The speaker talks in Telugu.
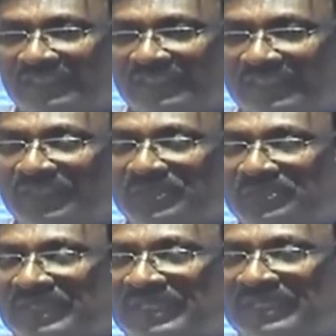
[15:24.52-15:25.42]
లేదు
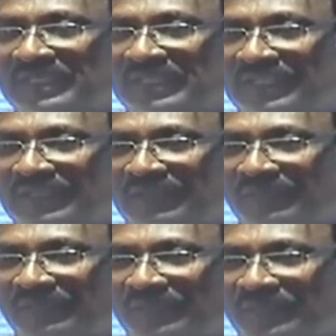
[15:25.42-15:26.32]
అని అంటే
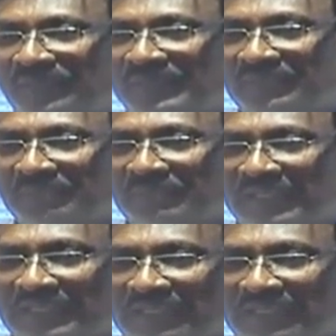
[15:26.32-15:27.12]
మనకి ఏ